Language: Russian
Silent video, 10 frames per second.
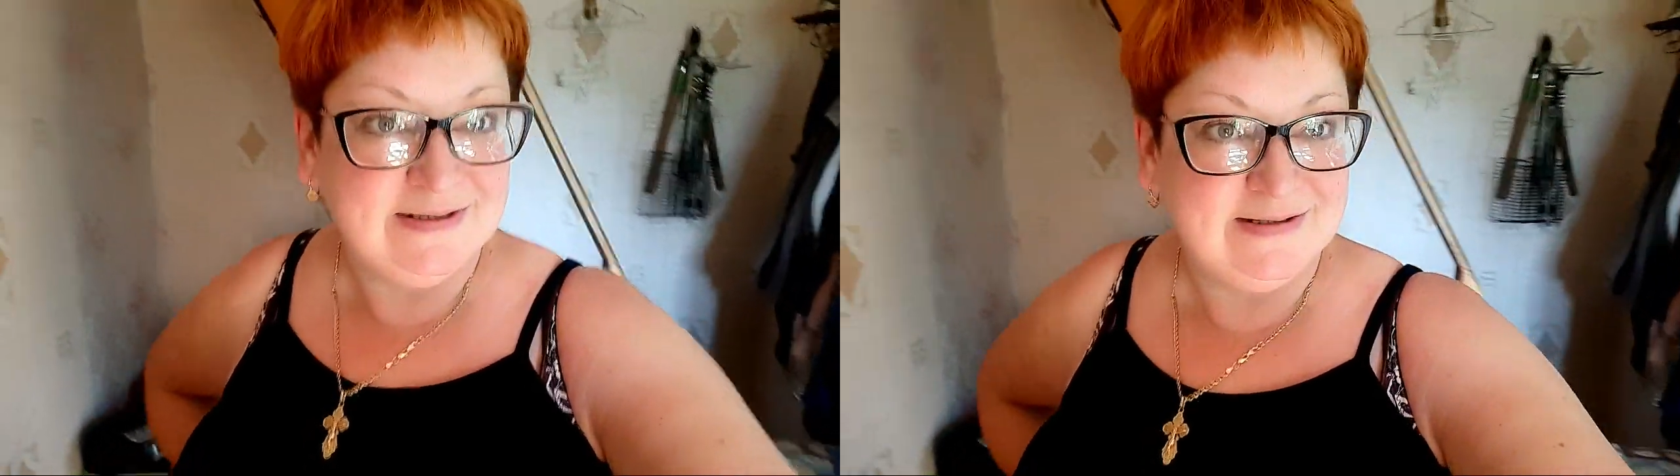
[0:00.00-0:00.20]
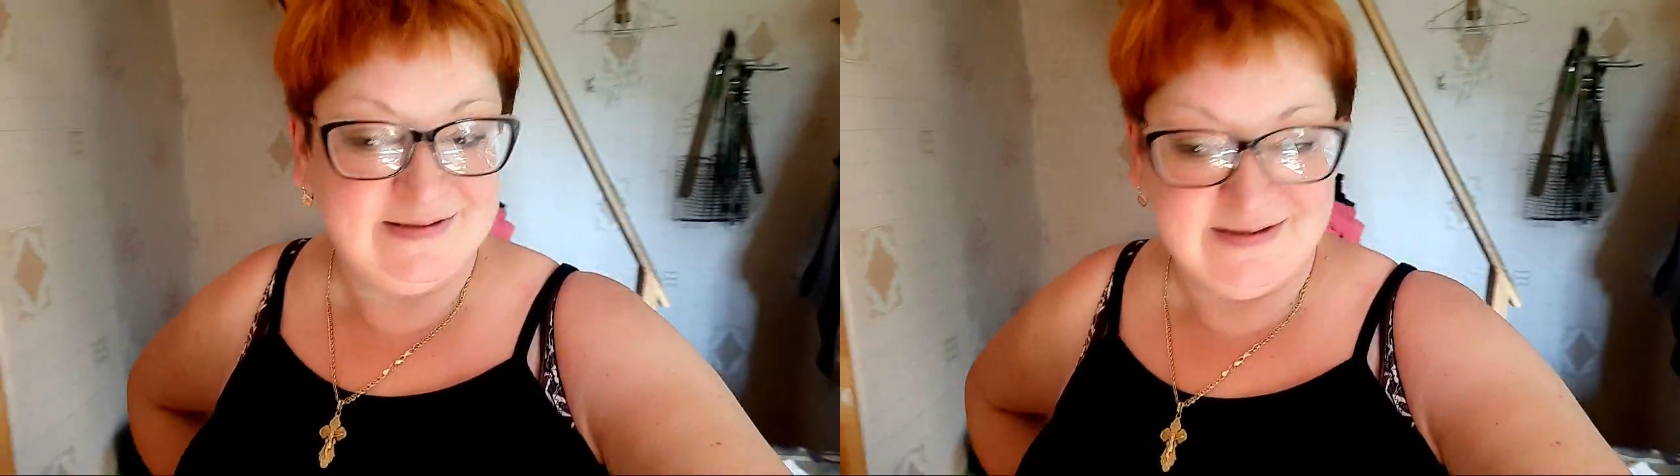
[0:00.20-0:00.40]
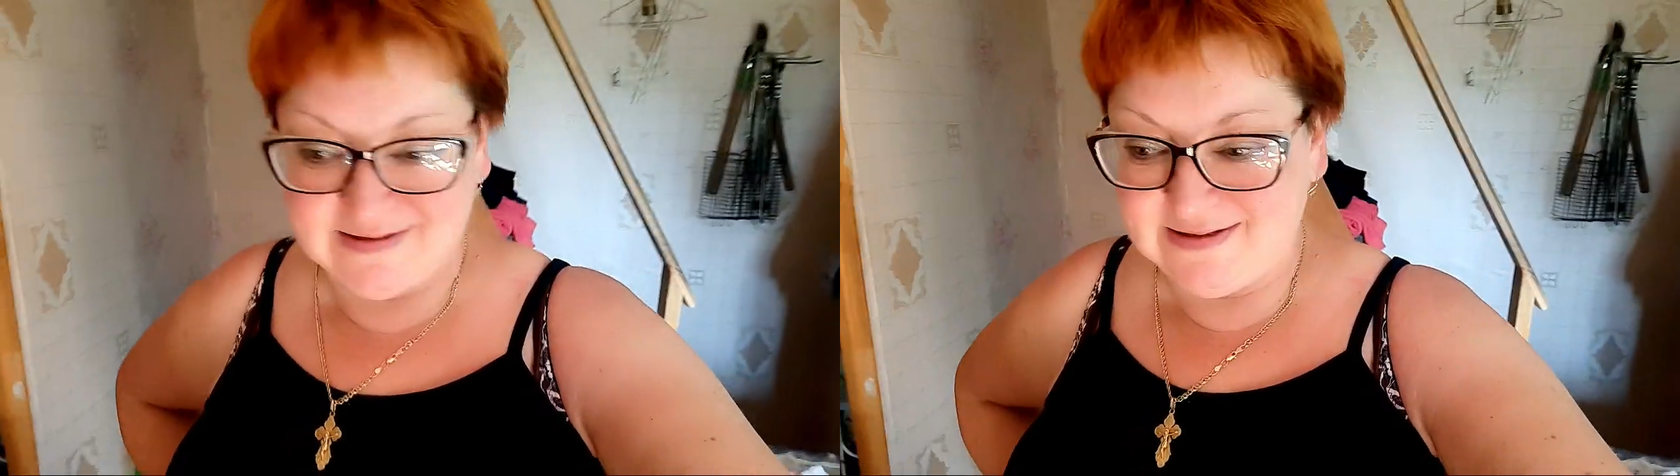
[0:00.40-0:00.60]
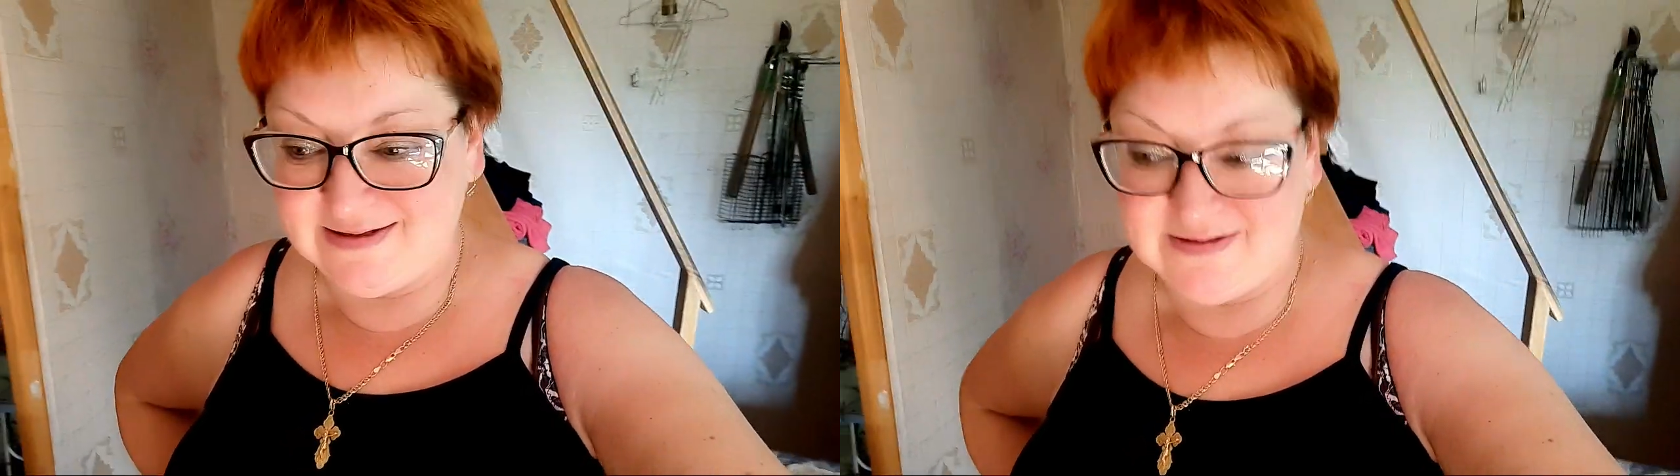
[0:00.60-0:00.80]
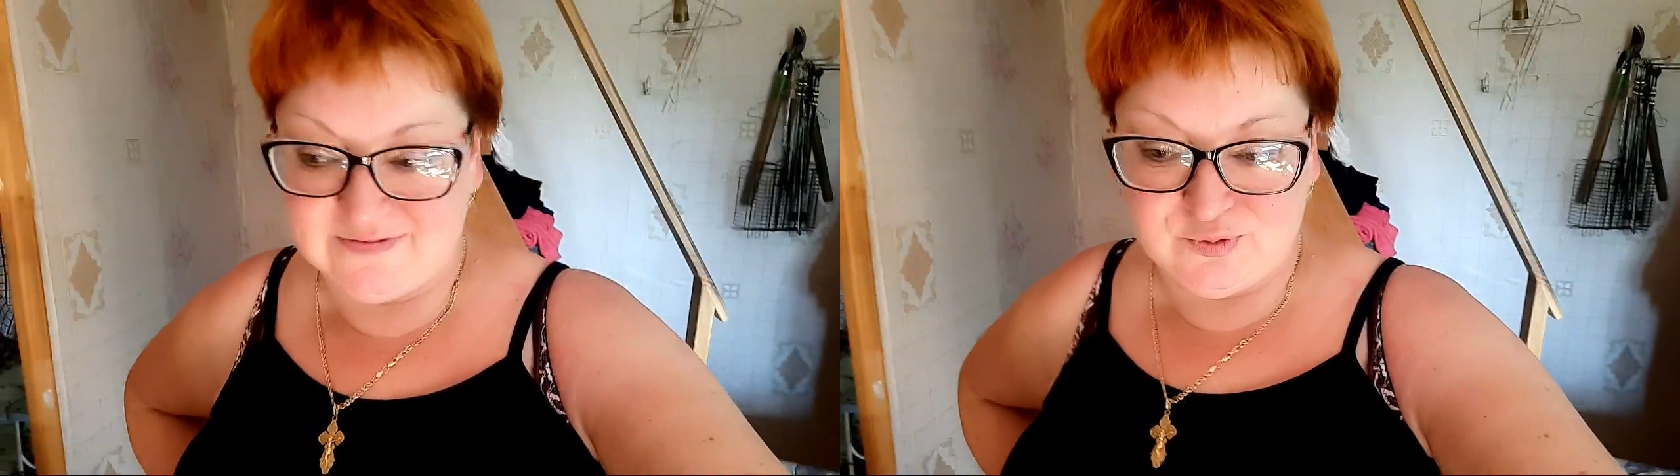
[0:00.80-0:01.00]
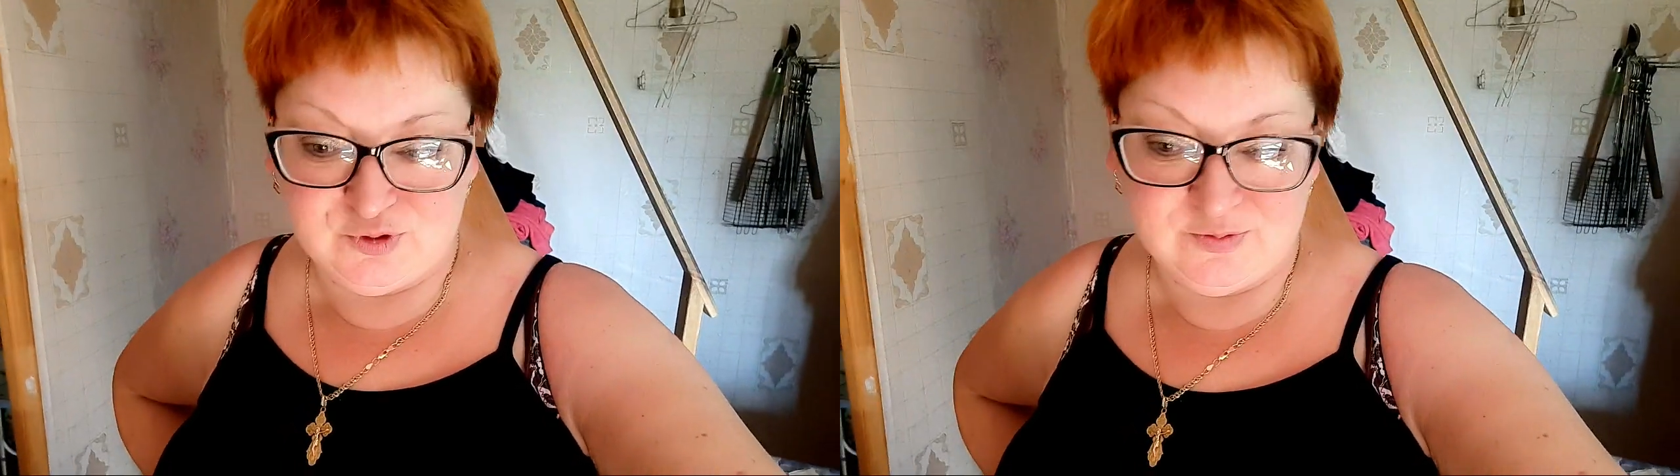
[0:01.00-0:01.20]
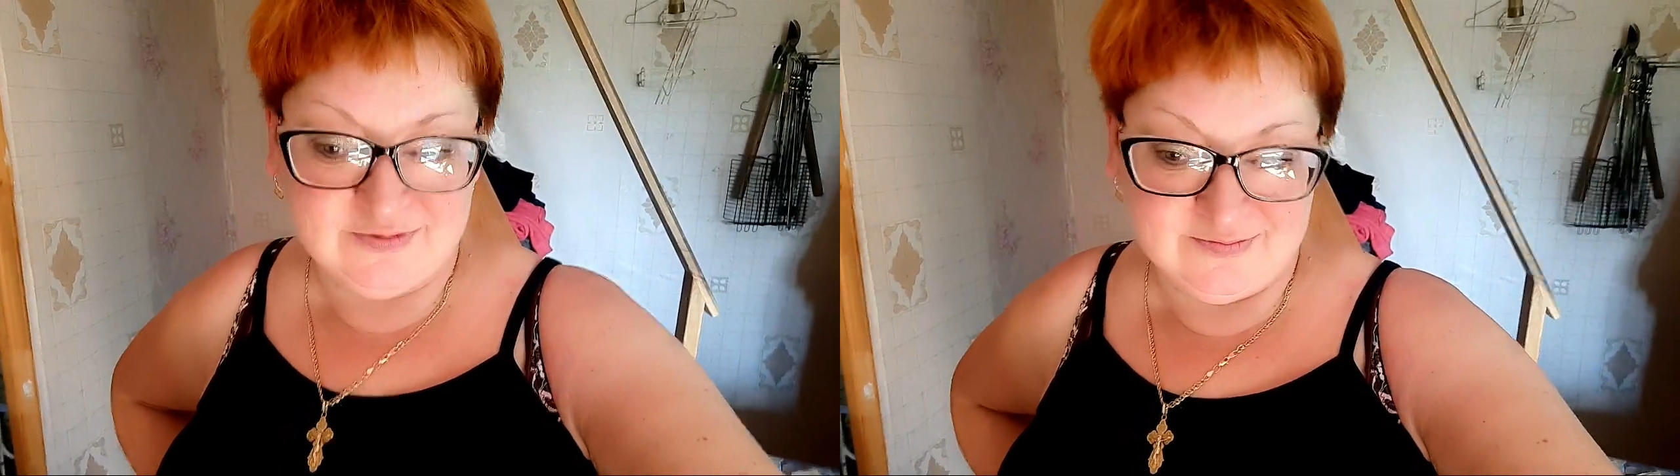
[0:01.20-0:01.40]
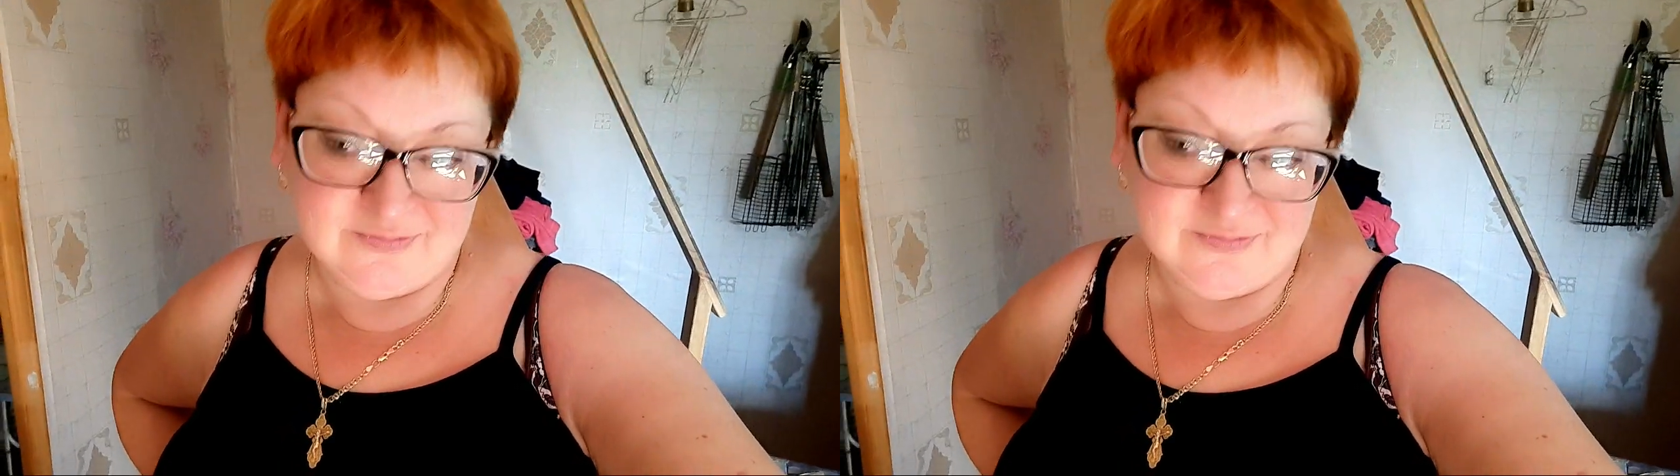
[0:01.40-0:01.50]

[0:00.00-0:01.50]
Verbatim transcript: Да-да-да, в общем,